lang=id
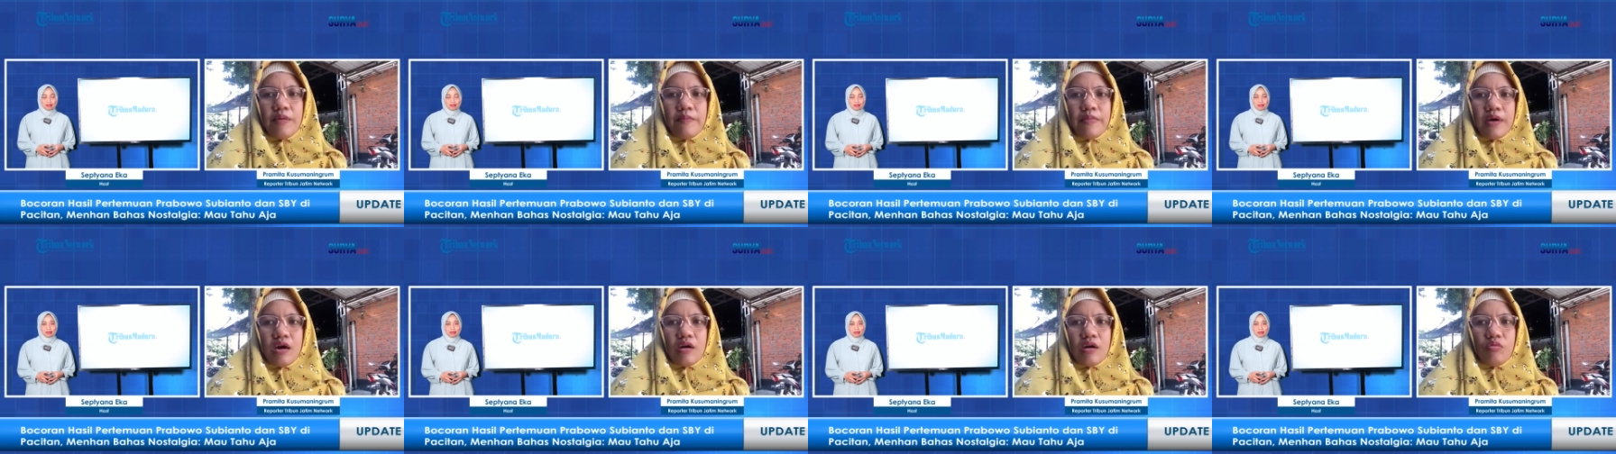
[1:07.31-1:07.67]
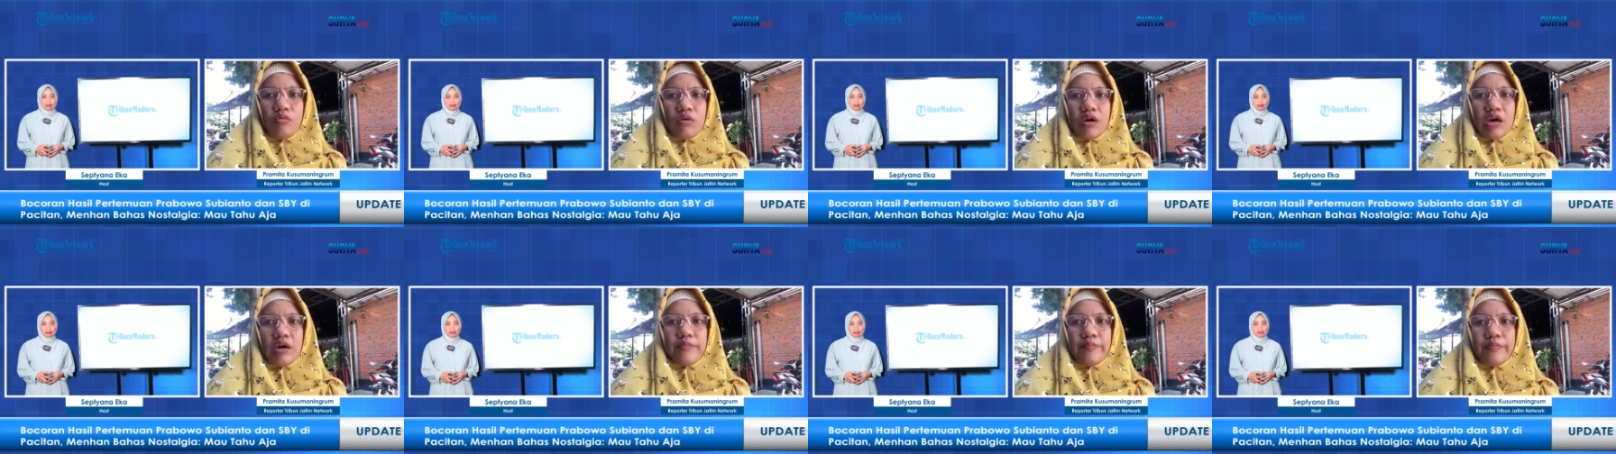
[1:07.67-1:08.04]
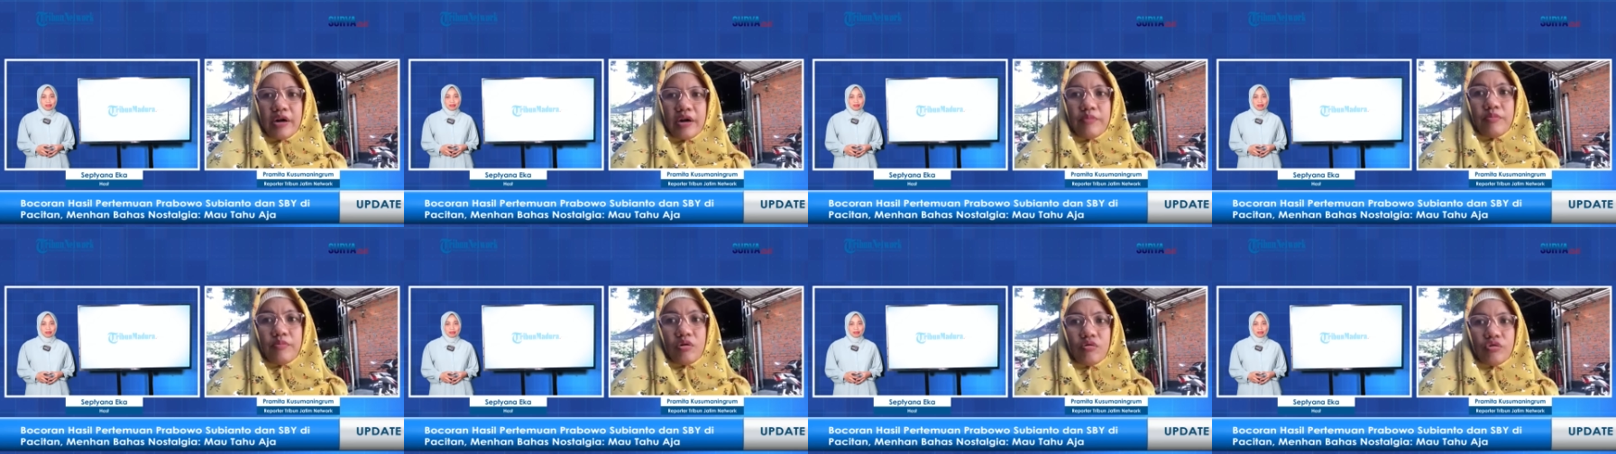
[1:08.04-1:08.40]
bahwa
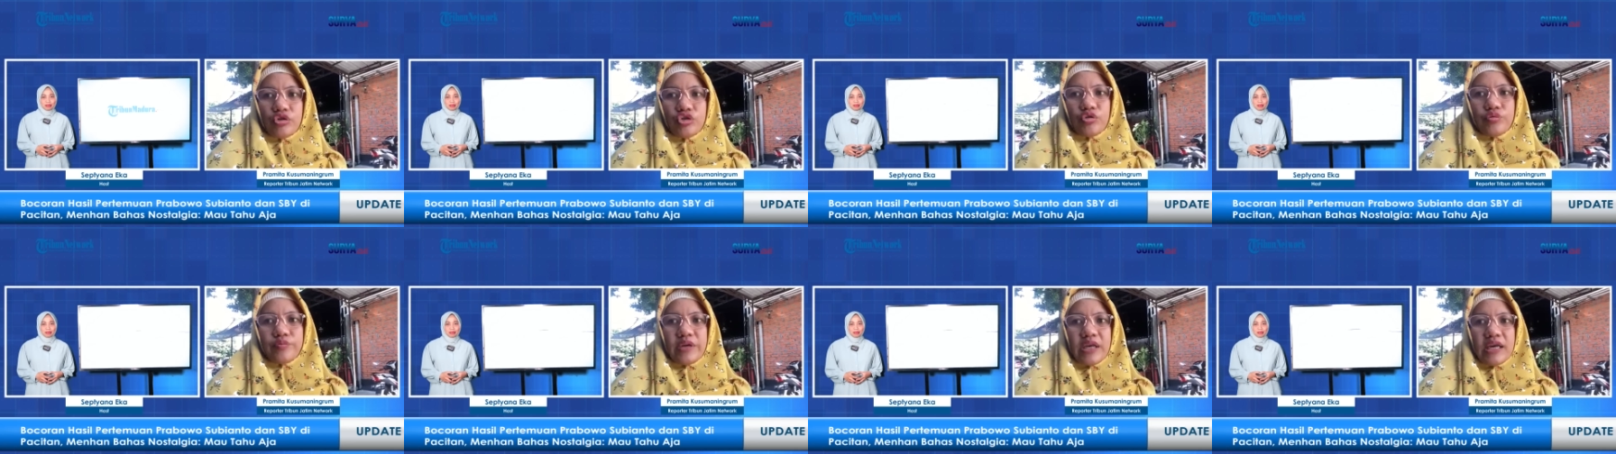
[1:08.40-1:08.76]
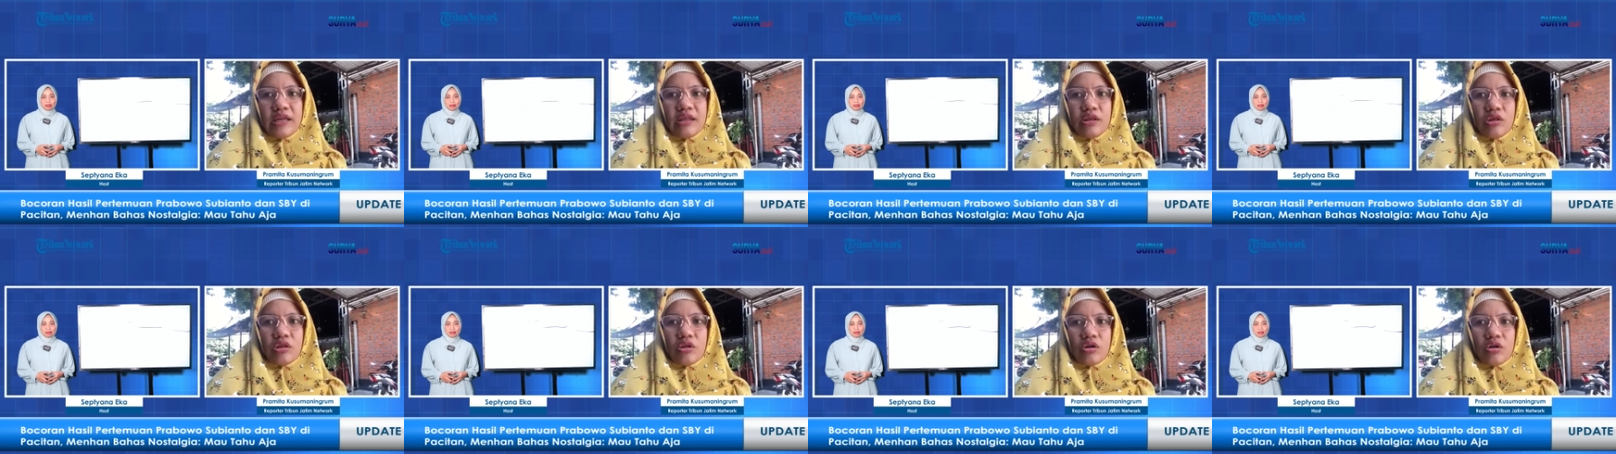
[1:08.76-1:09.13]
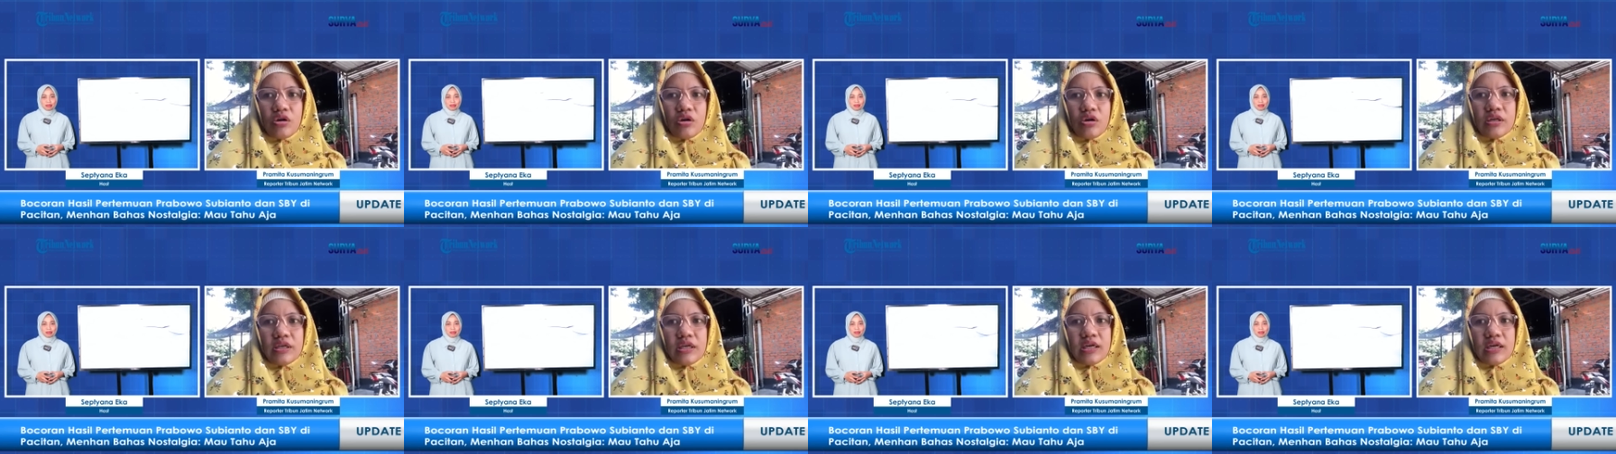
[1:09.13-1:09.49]
Prabowo
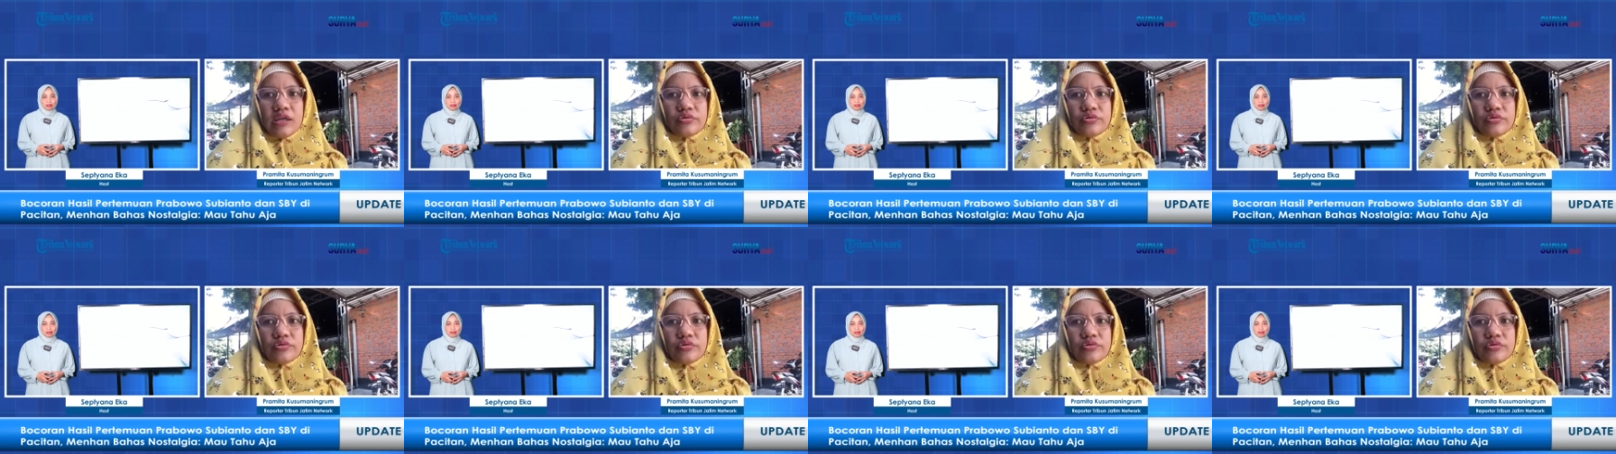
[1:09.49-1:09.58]
Subianto